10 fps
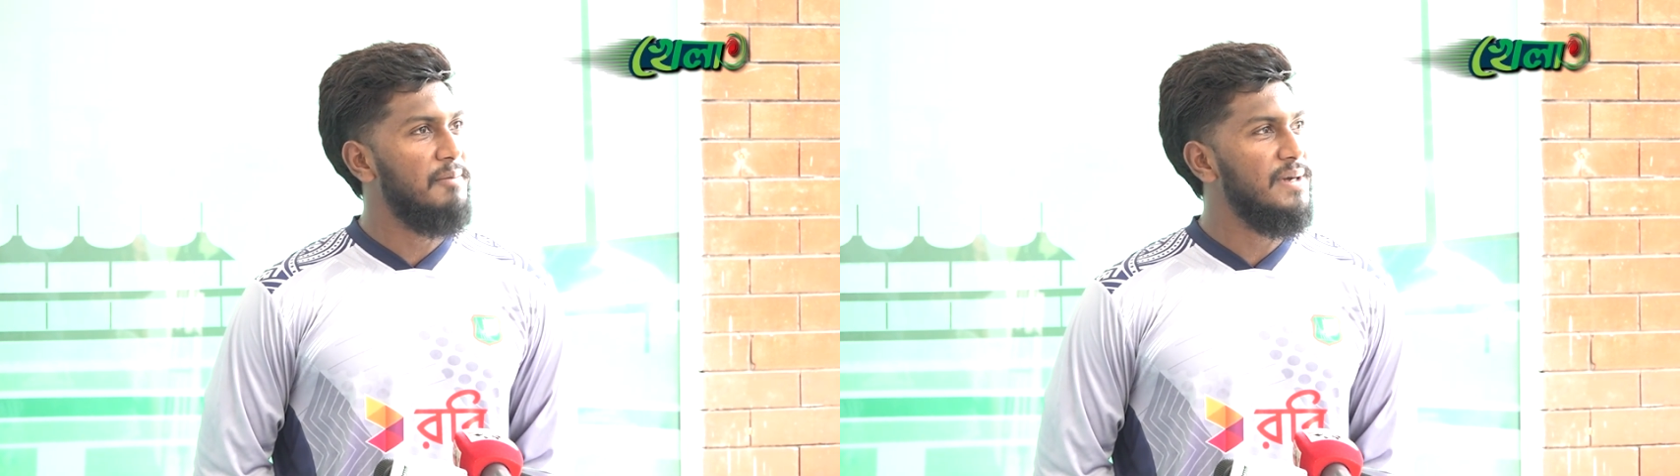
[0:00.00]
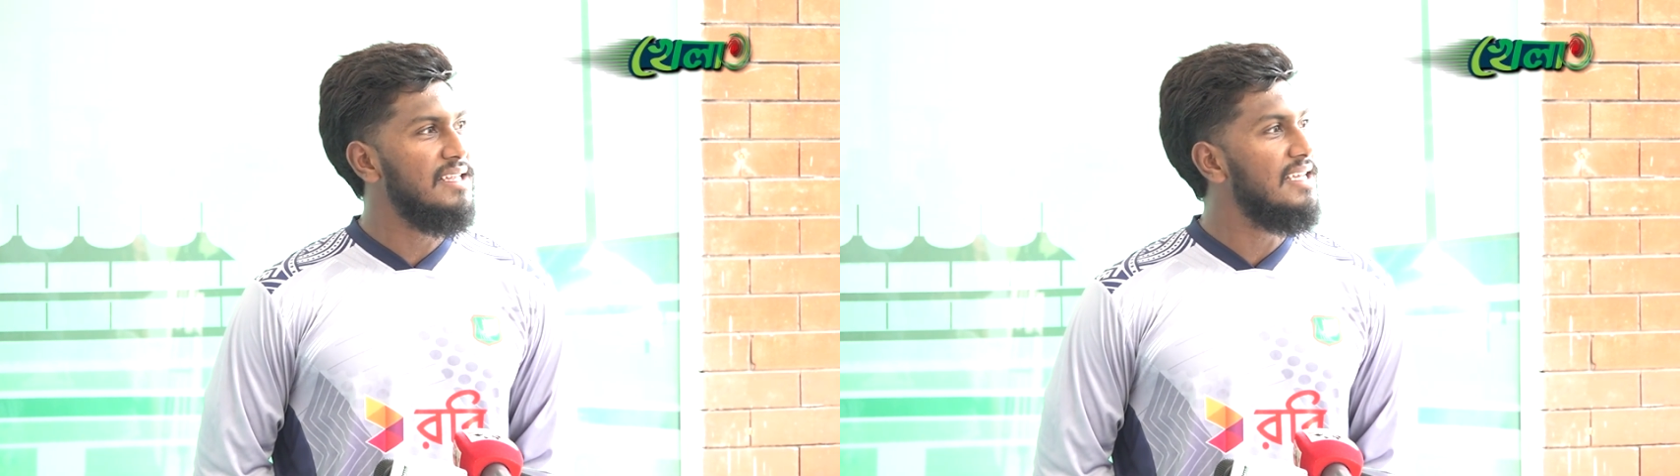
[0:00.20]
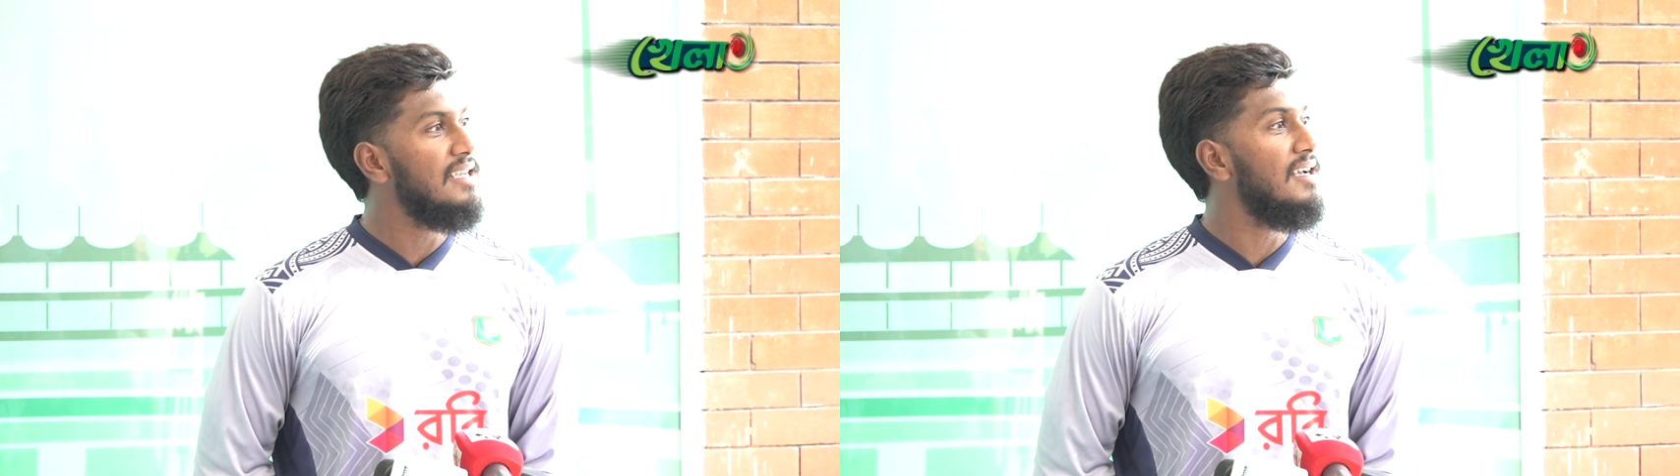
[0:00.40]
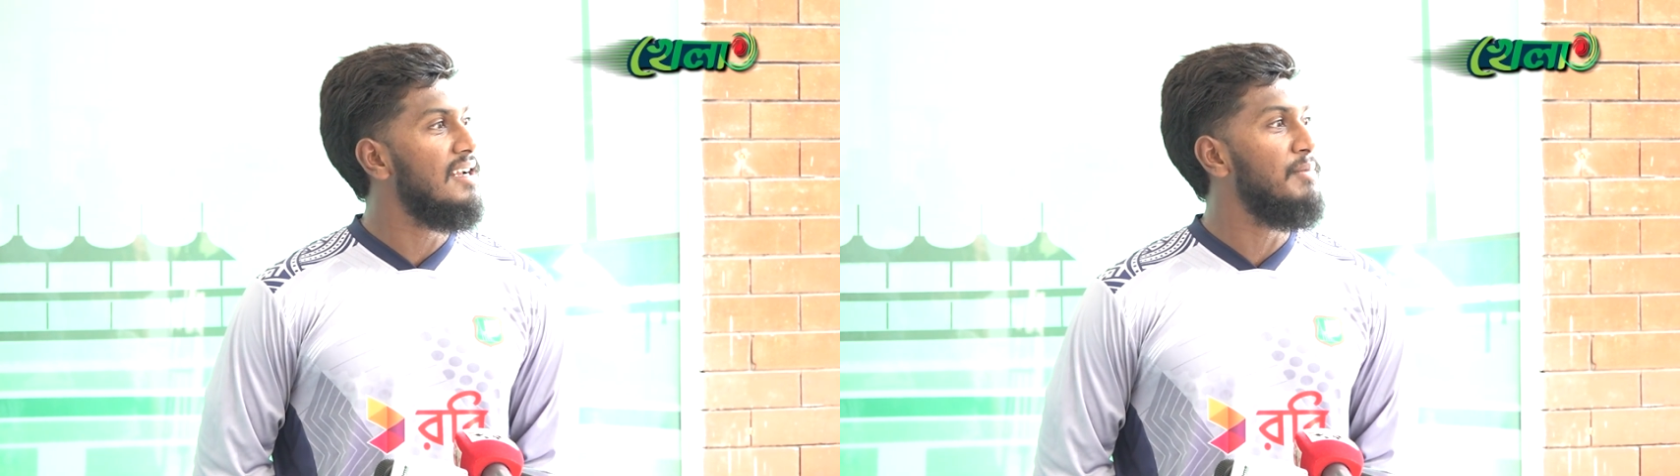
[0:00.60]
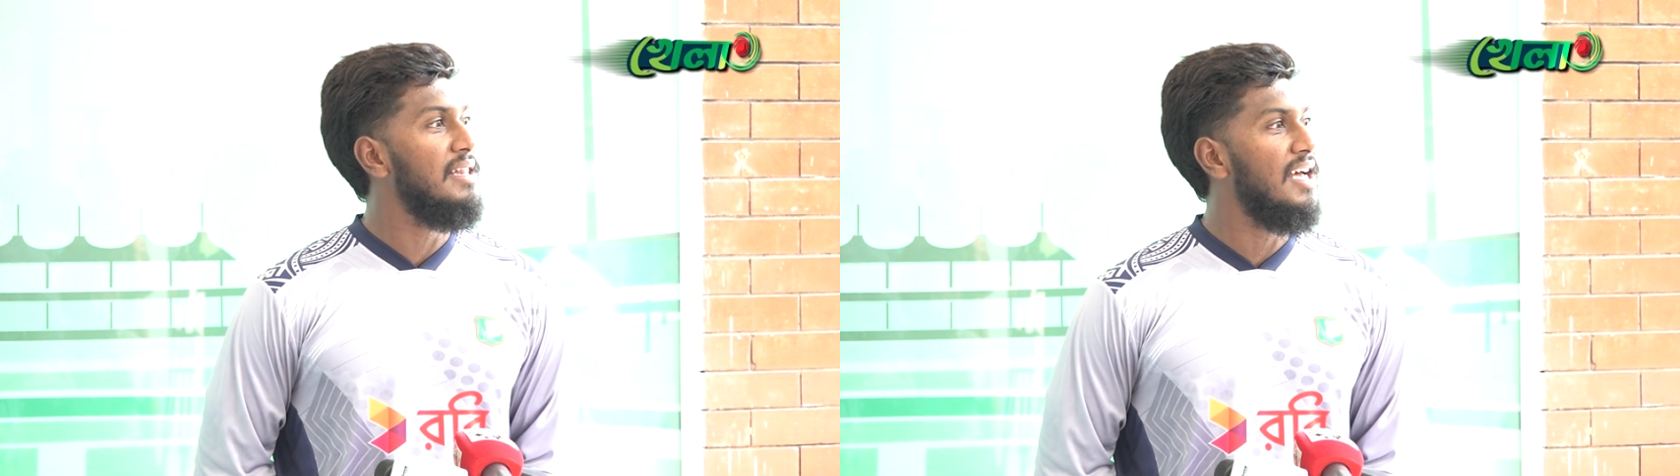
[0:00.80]
পিকনিক ক্রিকেট
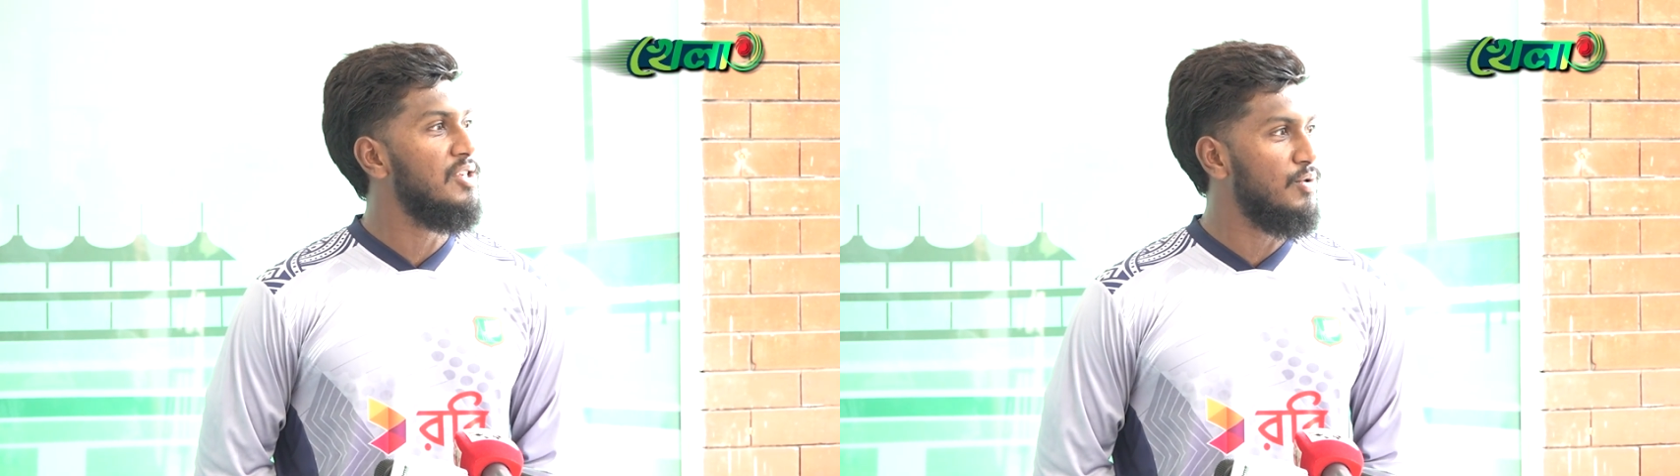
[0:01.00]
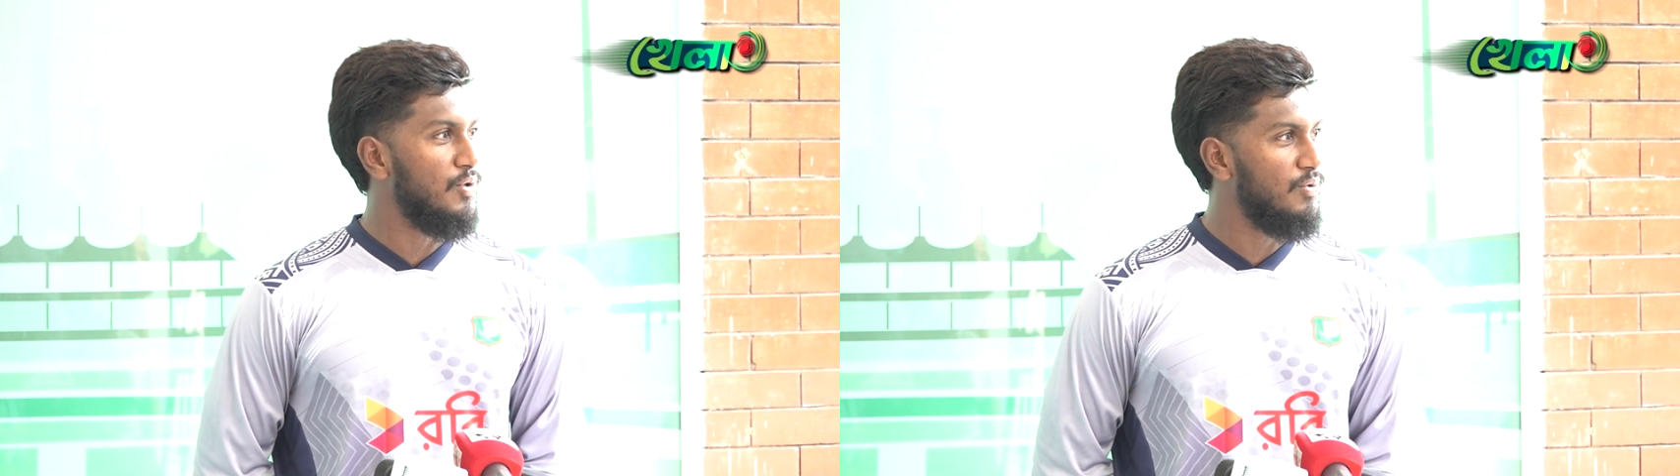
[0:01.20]
আমি লাস্টেও